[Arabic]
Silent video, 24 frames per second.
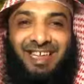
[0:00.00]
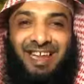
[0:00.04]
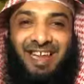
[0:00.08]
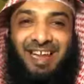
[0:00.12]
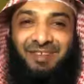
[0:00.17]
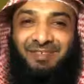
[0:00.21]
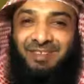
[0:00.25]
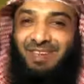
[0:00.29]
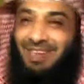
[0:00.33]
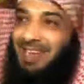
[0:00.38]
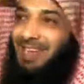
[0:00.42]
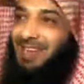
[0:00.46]

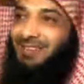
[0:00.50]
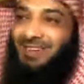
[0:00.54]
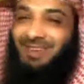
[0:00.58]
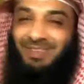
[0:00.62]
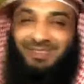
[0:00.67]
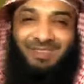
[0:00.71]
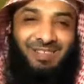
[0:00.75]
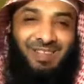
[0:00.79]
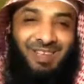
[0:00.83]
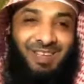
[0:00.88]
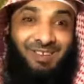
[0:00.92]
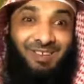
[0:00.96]
السلام عليكم
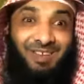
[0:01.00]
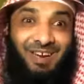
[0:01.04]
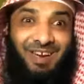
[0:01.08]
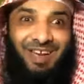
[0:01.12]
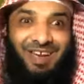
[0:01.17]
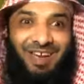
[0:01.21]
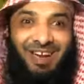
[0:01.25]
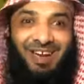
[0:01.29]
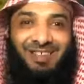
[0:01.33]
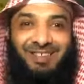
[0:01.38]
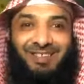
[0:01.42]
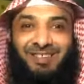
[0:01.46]
ورحمة الله
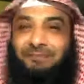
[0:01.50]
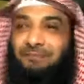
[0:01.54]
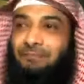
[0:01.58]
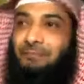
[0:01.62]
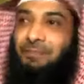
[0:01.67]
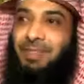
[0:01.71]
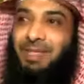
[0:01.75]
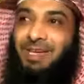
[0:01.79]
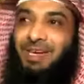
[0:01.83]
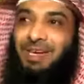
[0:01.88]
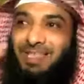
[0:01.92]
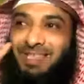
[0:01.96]
وبركاته
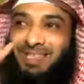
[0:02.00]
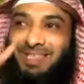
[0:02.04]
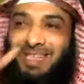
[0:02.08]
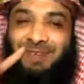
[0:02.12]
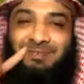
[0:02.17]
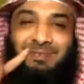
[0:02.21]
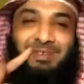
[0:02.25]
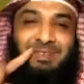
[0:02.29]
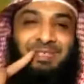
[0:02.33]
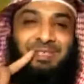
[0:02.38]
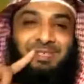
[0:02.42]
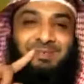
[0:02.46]

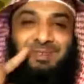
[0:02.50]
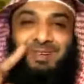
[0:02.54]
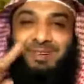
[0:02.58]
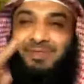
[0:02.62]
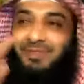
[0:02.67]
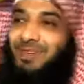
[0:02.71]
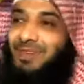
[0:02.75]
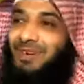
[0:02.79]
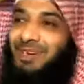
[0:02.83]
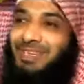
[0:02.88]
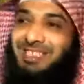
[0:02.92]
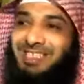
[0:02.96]

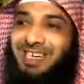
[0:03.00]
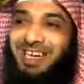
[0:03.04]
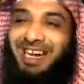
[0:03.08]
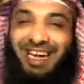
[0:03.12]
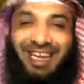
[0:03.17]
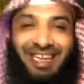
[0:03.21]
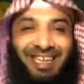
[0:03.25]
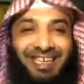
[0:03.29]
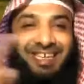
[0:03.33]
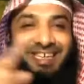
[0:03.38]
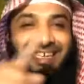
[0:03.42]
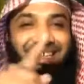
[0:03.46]
تبسمك في وجه
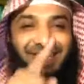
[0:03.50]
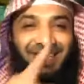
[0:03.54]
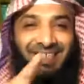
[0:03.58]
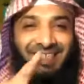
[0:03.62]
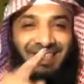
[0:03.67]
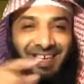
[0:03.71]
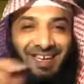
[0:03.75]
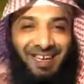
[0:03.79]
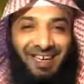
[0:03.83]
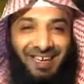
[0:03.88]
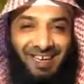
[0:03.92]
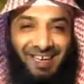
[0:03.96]
أخيك
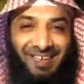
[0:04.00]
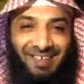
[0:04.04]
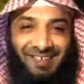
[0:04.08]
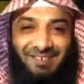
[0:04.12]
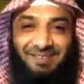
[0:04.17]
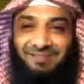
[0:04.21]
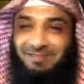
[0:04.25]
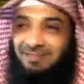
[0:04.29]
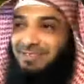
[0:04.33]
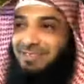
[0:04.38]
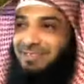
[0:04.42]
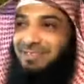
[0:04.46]
صدقة
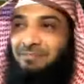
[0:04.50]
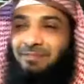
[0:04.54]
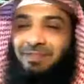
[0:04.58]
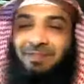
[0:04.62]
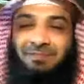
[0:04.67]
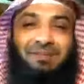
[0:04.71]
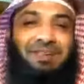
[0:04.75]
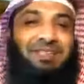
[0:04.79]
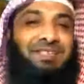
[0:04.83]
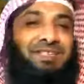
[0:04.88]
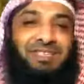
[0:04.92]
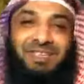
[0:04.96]

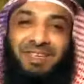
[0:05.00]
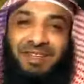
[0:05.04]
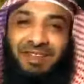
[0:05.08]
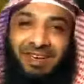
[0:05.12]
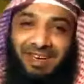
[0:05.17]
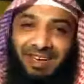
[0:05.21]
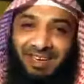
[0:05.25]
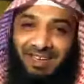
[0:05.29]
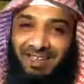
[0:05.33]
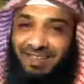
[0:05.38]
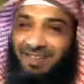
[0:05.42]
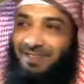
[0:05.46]
بس
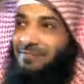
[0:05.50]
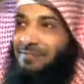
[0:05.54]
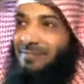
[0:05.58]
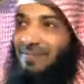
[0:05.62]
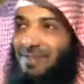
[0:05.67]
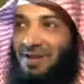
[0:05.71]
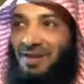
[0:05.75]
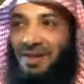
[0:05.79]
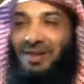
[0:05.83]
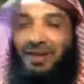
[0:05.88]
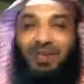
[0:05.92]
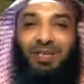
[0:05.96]
اضحك
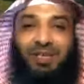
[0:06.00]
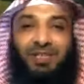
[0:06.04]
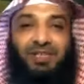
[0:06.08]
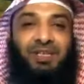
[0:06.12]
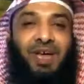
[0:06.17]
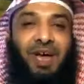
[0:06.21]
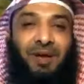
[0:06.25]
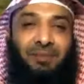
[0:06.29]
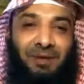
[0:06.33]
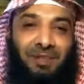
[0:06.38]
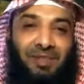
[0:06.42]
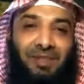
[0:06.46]

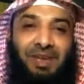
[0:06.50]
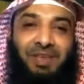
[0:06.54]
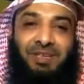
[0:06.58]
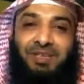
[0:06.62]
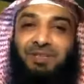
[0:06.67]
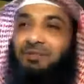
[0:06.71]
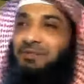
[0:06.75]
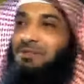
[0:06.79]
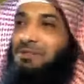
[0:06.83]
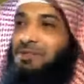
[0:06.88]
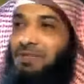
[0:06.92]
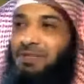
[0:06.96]
صح بعض
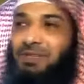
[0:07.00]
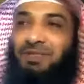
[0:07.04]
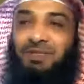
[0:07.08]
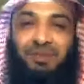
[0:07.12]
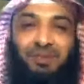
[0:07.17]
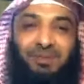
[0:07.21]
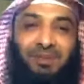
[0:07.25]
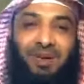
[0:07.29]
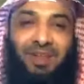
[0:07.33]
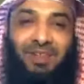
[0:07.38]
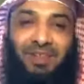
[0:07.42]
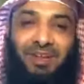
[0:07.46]
الناس يقول ايش
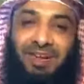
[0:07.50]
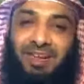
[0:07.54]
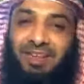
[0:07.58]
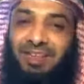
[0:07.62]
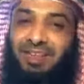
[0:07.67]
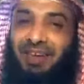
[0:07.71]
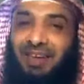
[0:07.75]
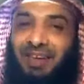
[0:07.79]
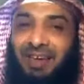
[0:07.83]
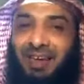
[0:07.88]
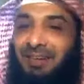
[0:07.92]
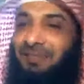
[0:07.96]
عنده يضحك
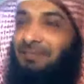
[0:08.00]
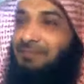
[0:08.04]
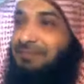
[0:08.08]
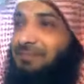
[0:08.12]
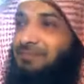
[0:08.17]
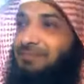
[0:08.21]
ذا